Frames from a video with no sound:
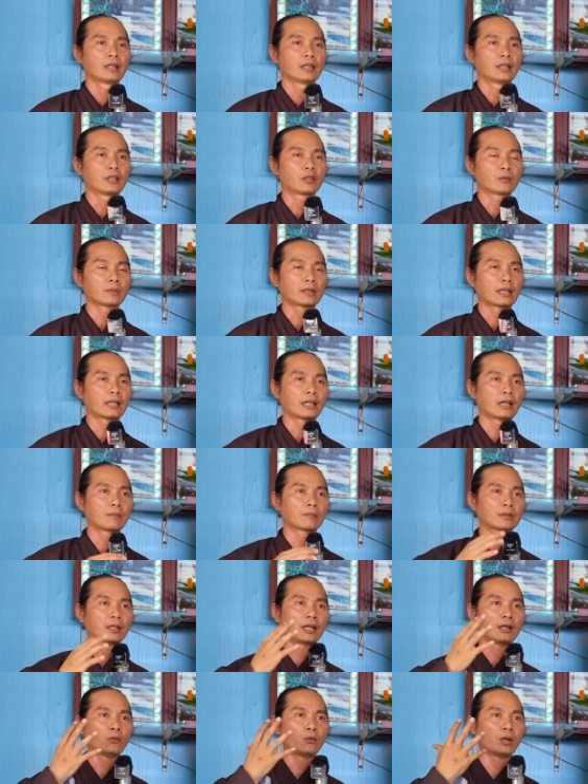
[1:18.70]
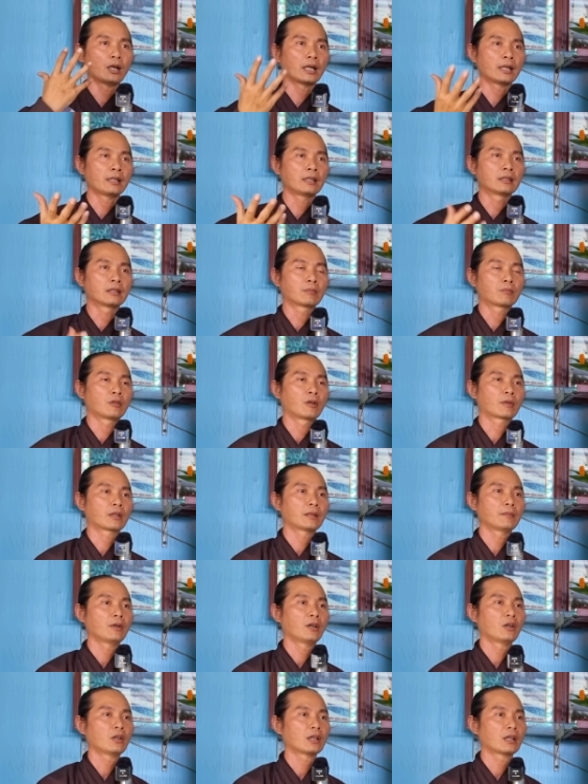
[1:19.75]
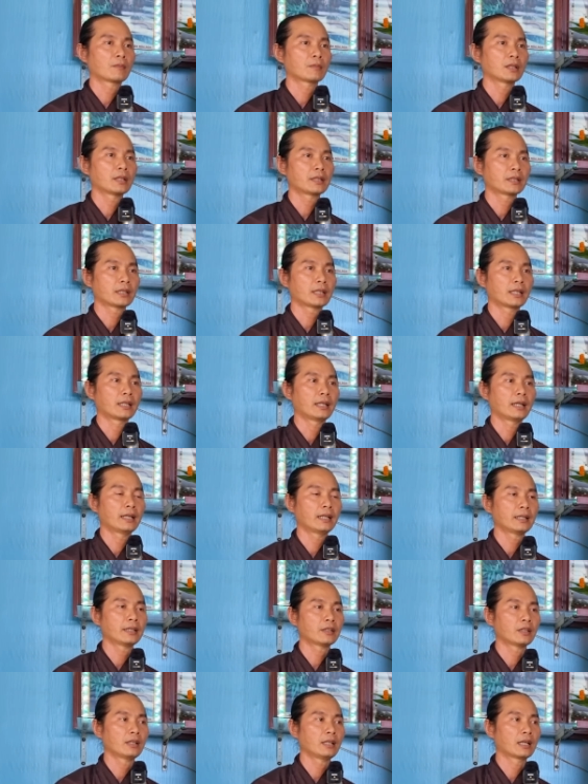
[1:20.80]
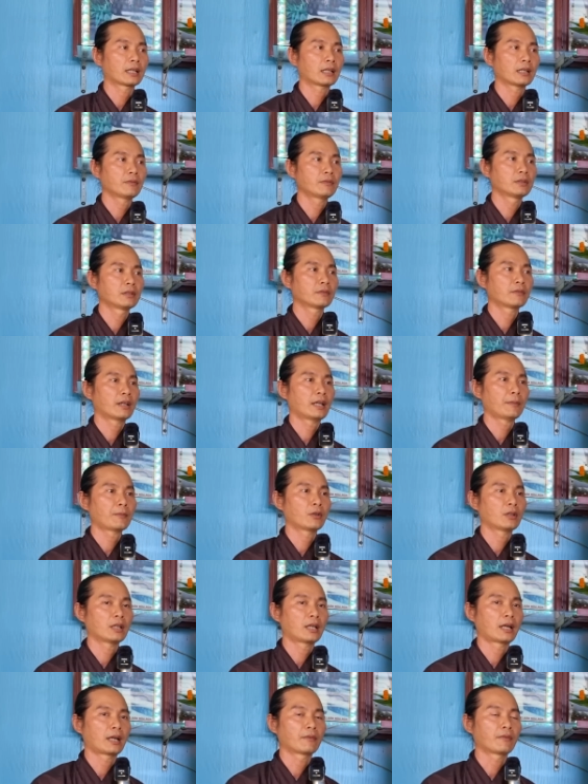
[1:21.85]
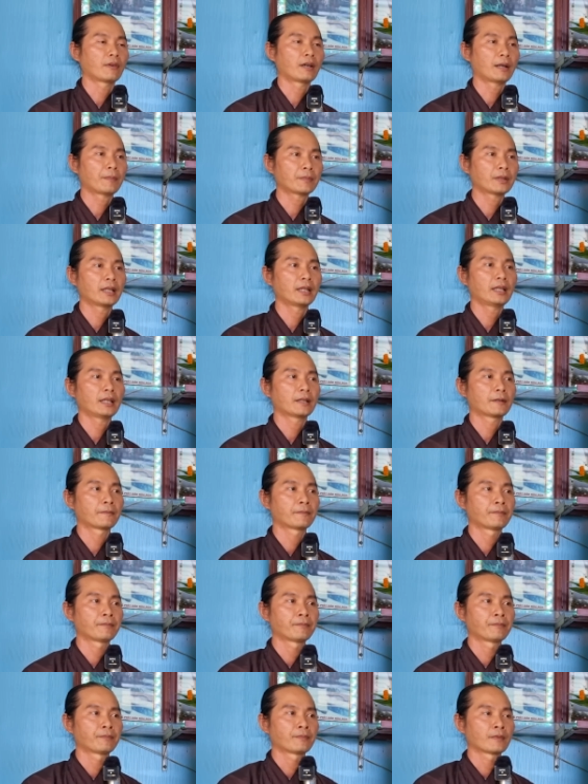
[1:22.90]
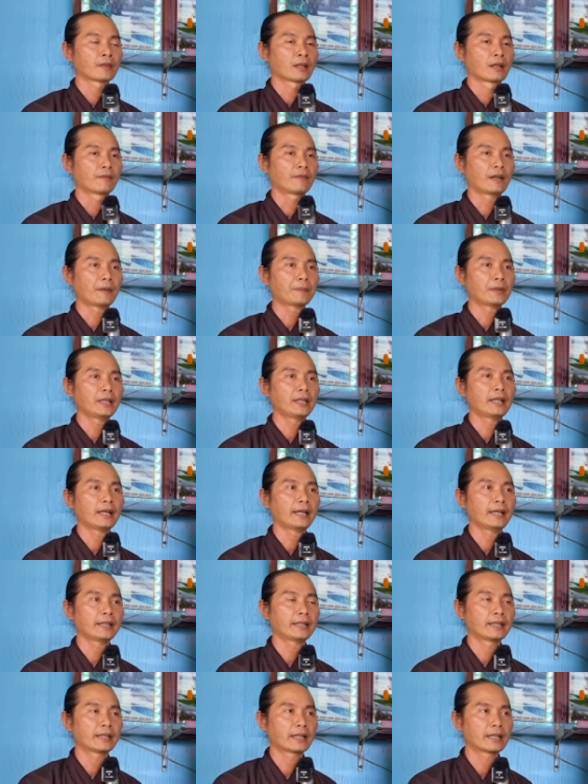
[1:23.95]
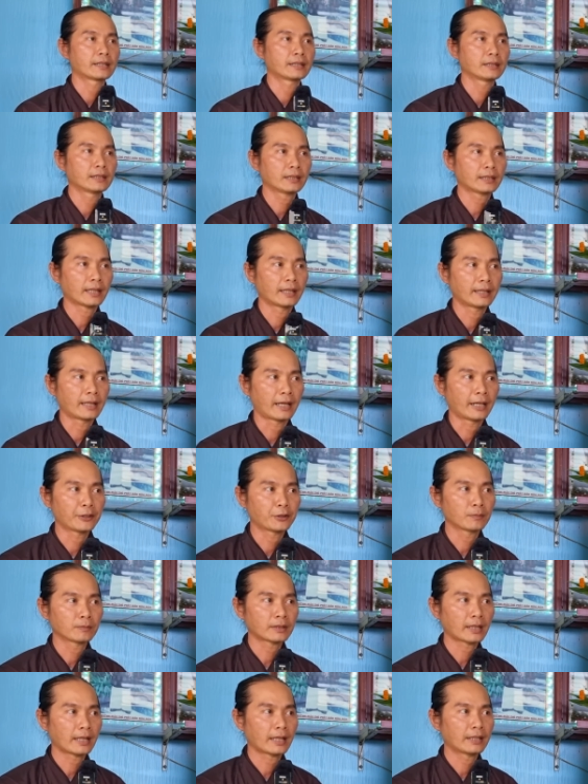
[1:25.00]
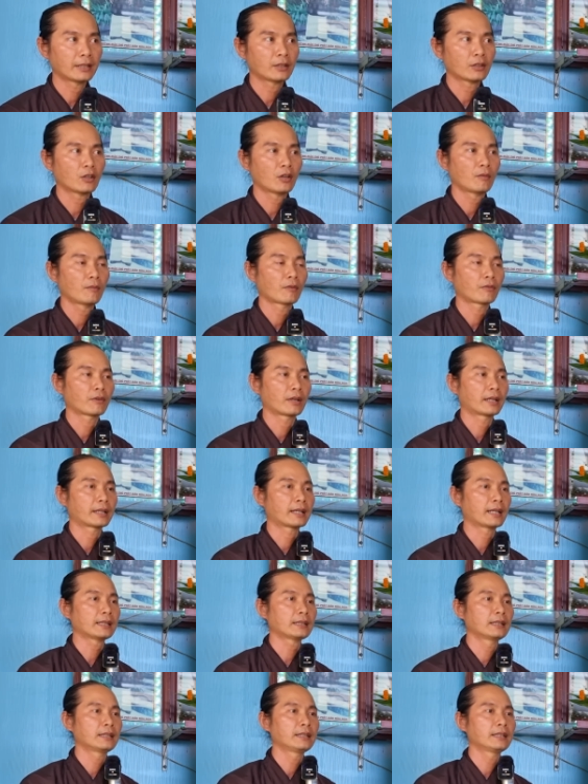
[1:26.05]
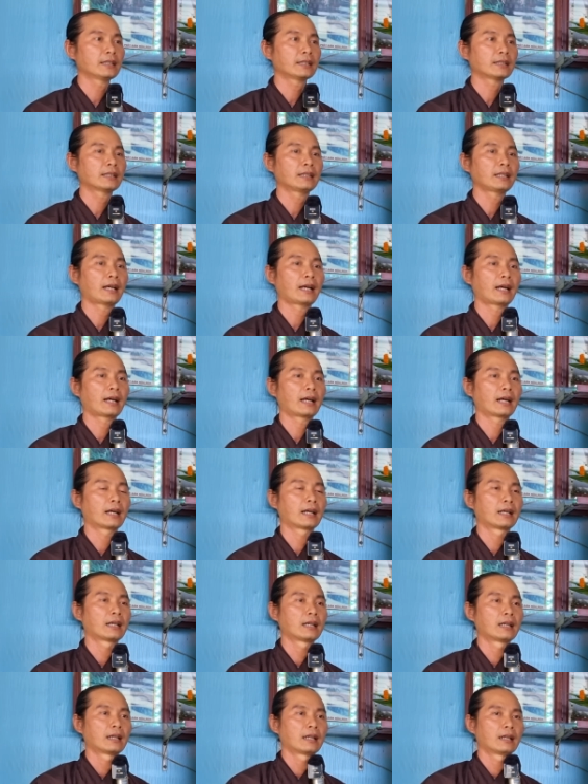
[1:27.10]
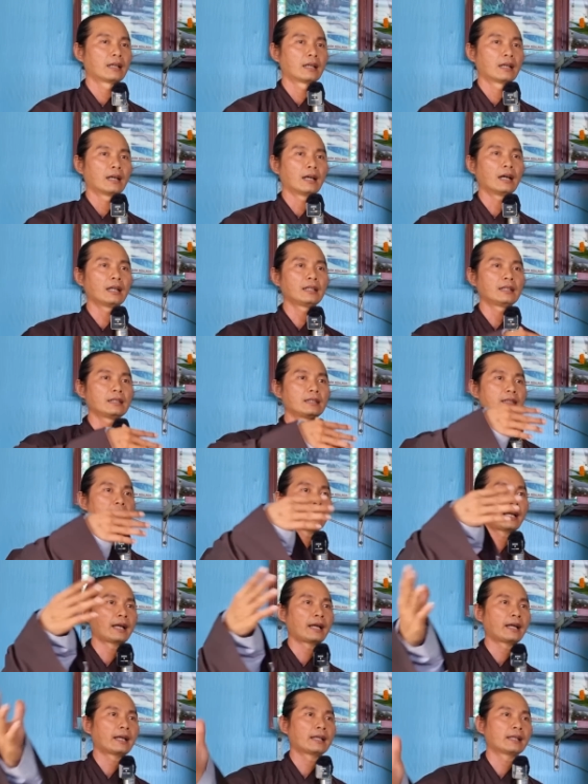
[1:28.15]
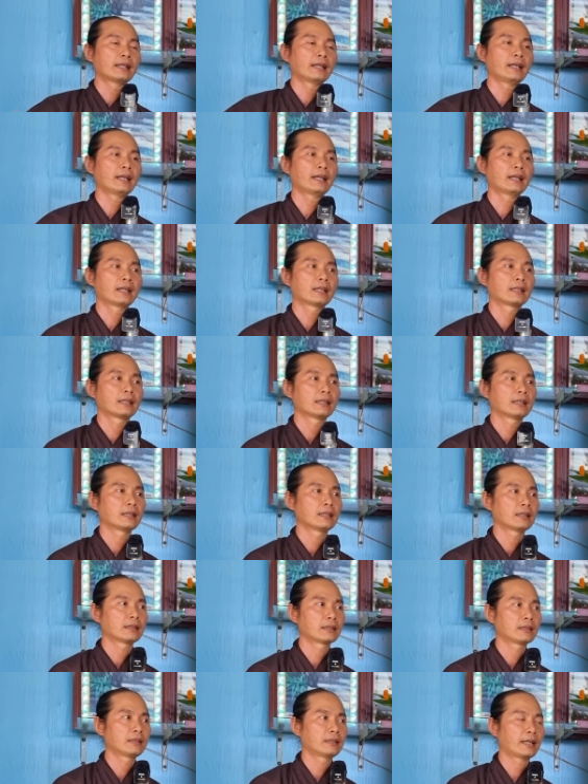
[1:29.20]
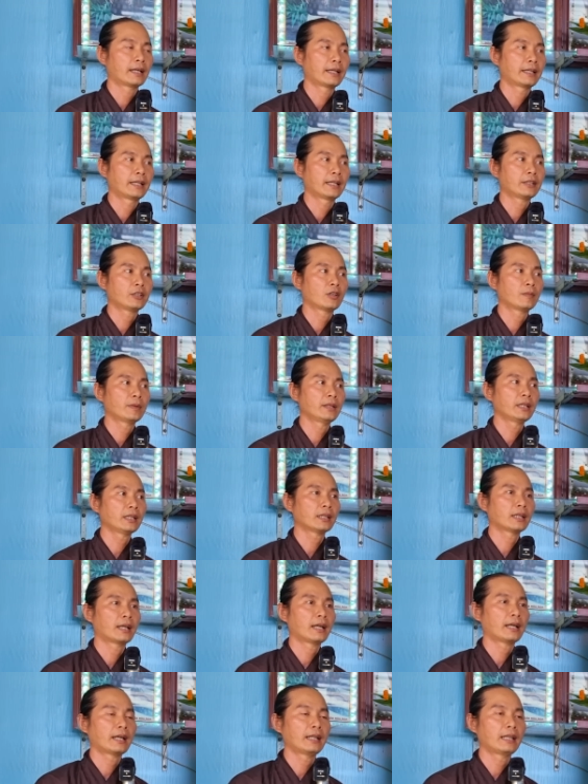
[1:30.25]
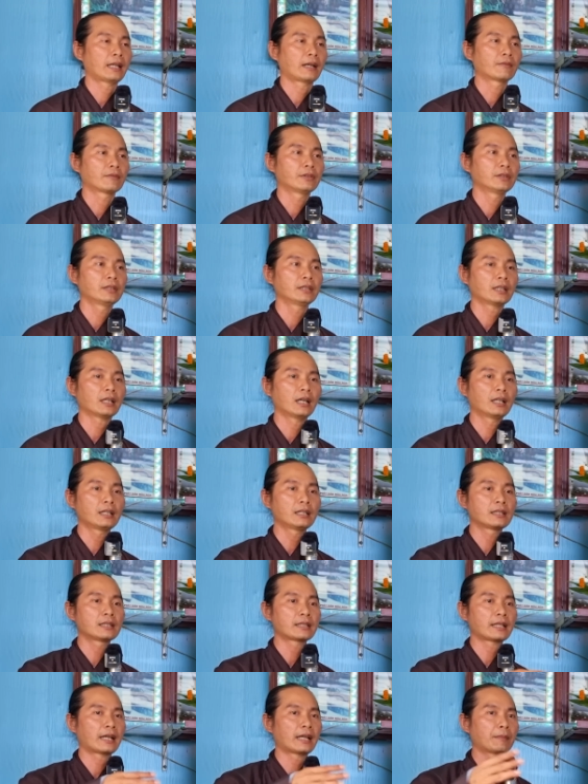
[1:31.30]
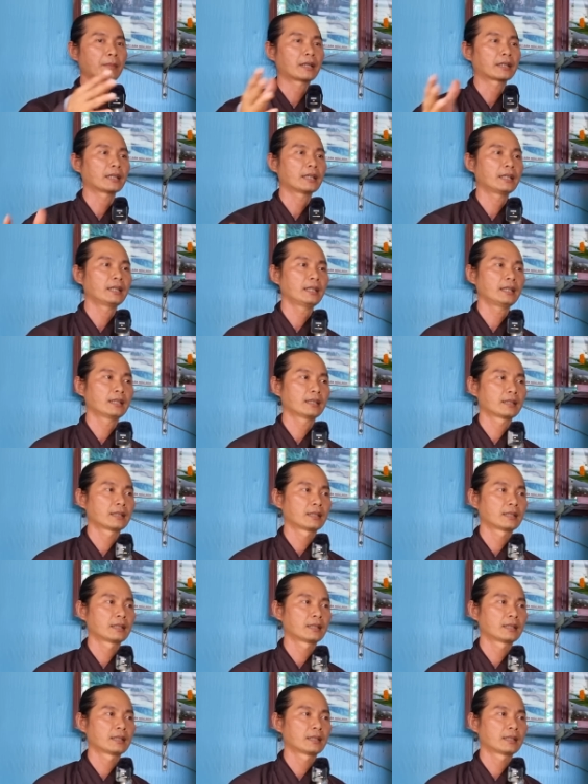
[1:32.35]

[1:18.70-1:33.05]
thì chúng ta không thể quên được một cái món công đức rất là lớn, đó là cái phương pháp gọi là pháp thí. Pháp thí đây thì ngày xưa Đức Thầy dạy chúng ta nó có một vài cách. Thứ nhất đó là in ra ha, như Ngài đã cho biết là ai làm phước in ra mà thí